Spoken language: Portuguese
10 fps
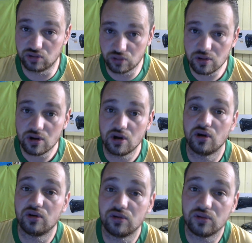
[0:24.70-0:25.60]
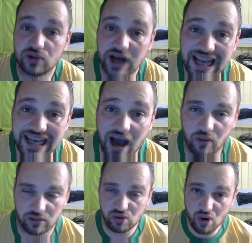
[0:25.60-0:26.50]
do
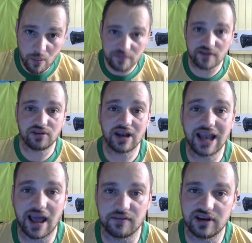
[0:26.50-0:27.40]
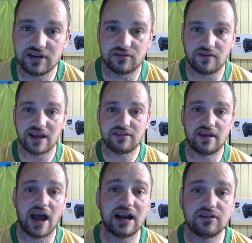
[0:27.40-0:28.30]
canal. Como vai funcionar a live? Gente, vai
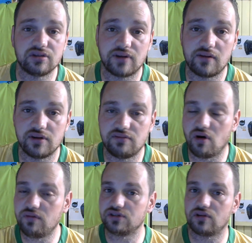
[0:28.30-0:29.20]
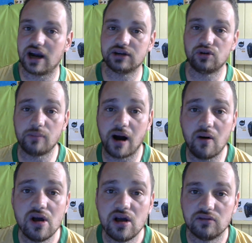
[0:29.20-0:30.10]
ser Ark Survival Evolved, o Ark
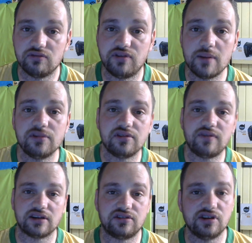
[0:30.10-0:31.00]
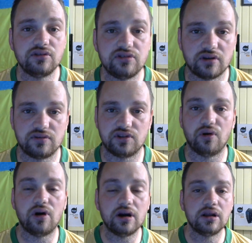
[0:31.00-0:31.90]
normal. Vamos invadir um
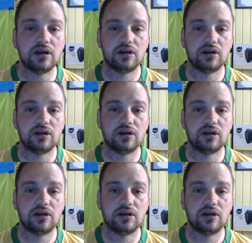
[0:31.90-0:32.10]
servidor.